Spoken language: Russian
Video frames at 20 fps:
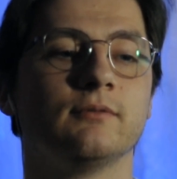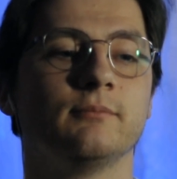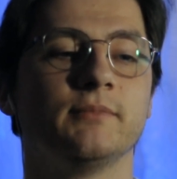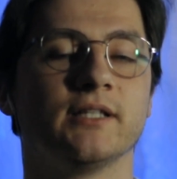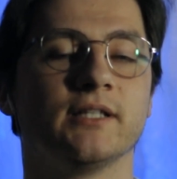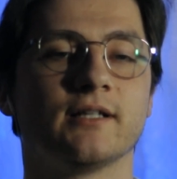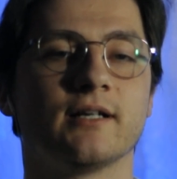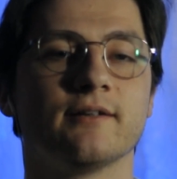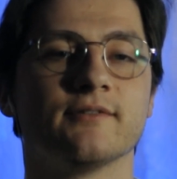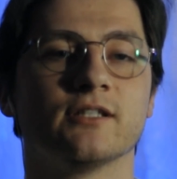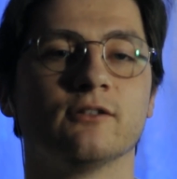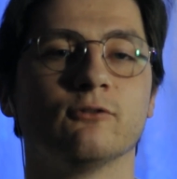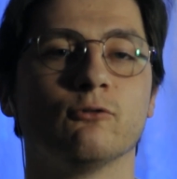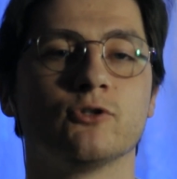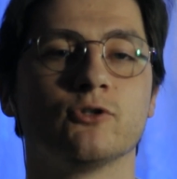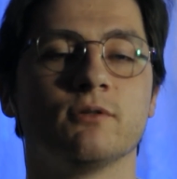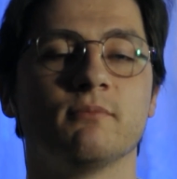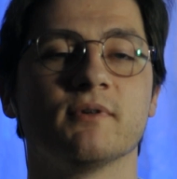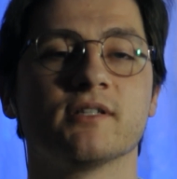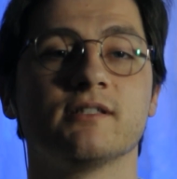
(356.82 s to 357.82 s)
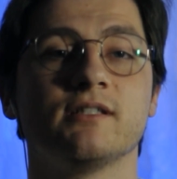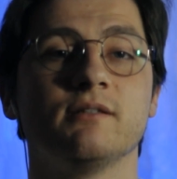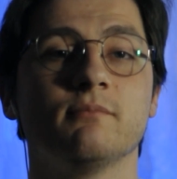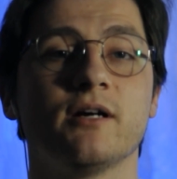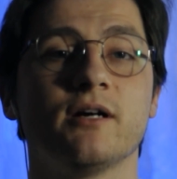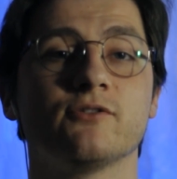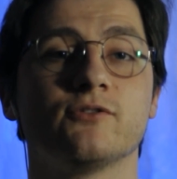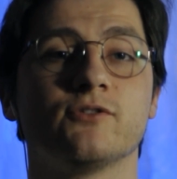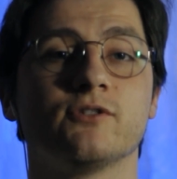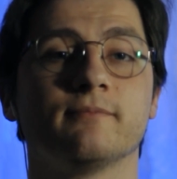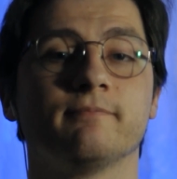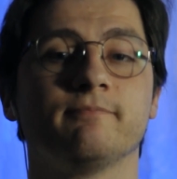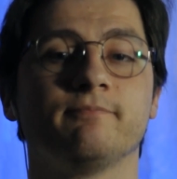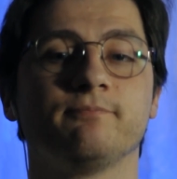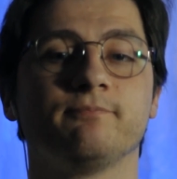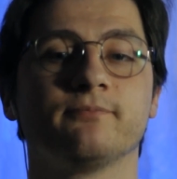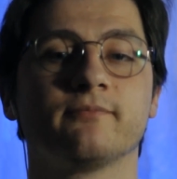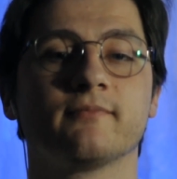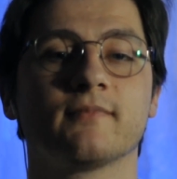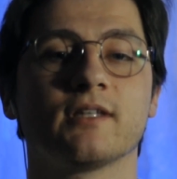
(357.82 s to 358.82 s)
мне нравится то, чем я занимаюсь,
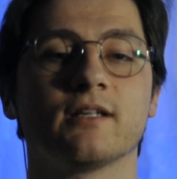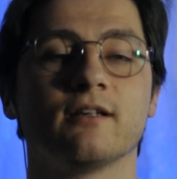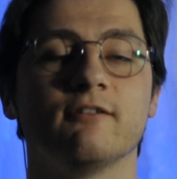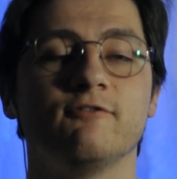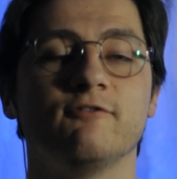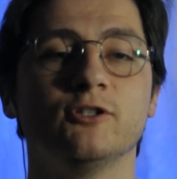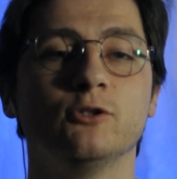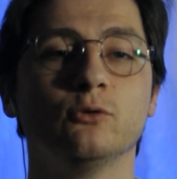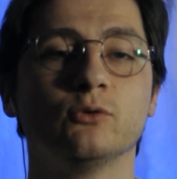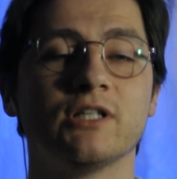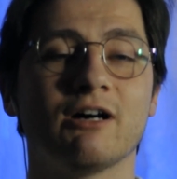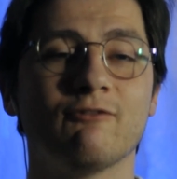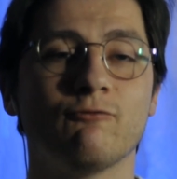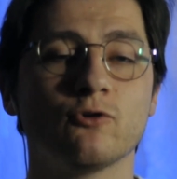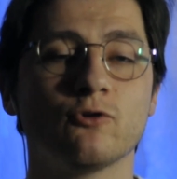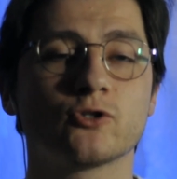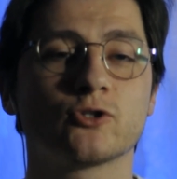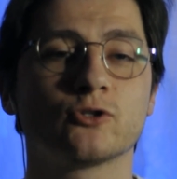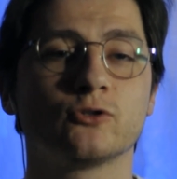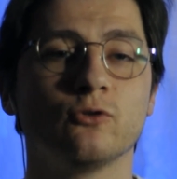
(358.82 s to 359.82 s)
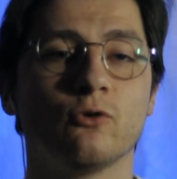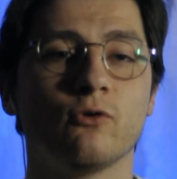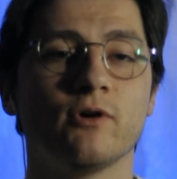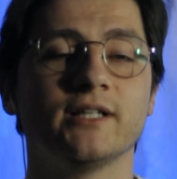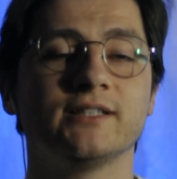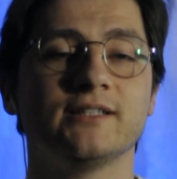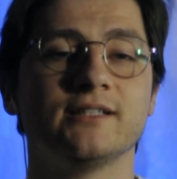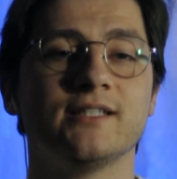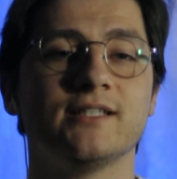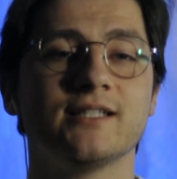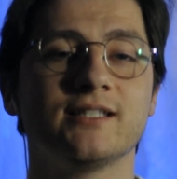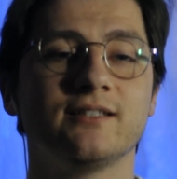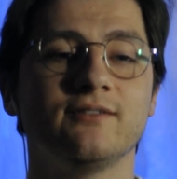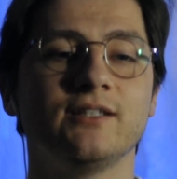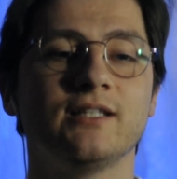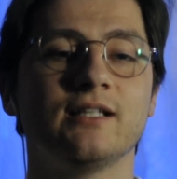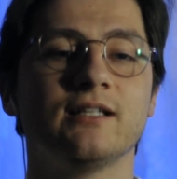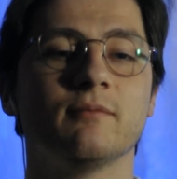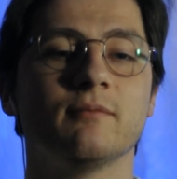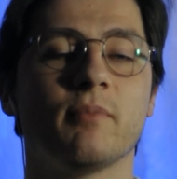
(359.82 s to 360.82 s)
ввиду того, что это
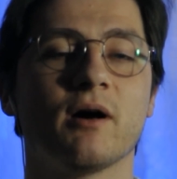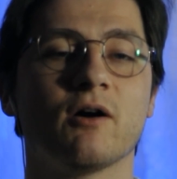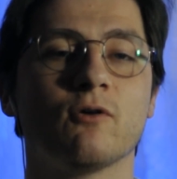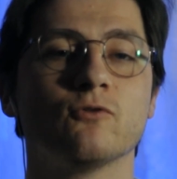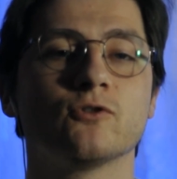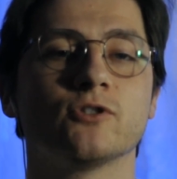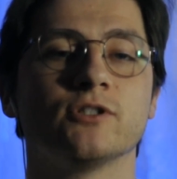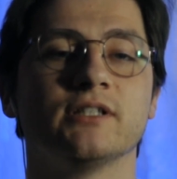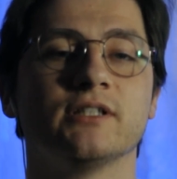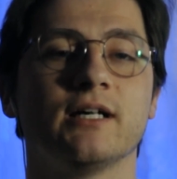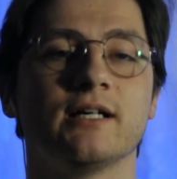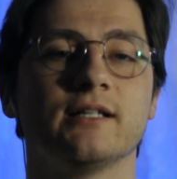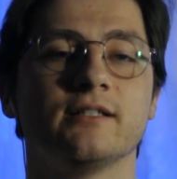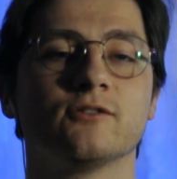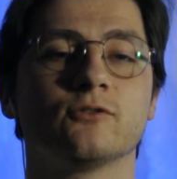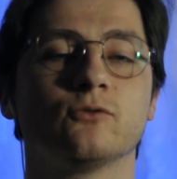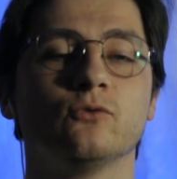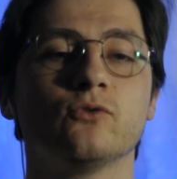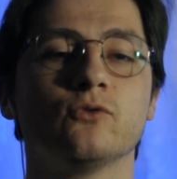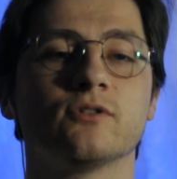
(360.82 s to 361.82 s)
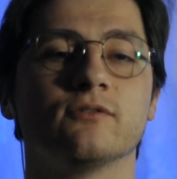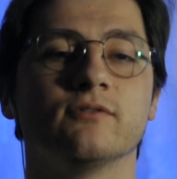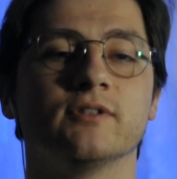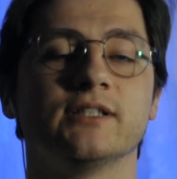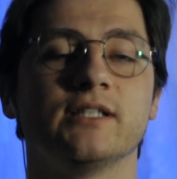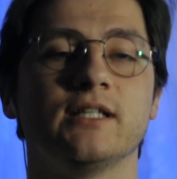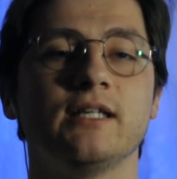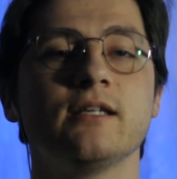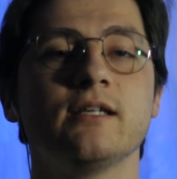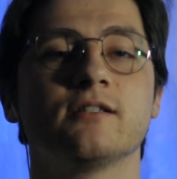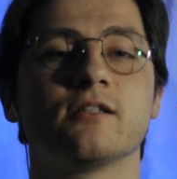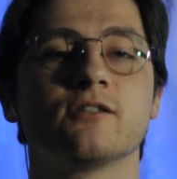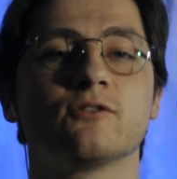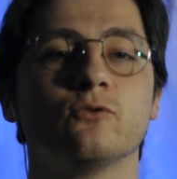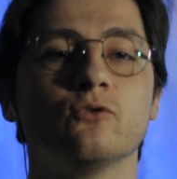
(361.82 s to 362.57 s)
действительно похоже на искусство, это и есть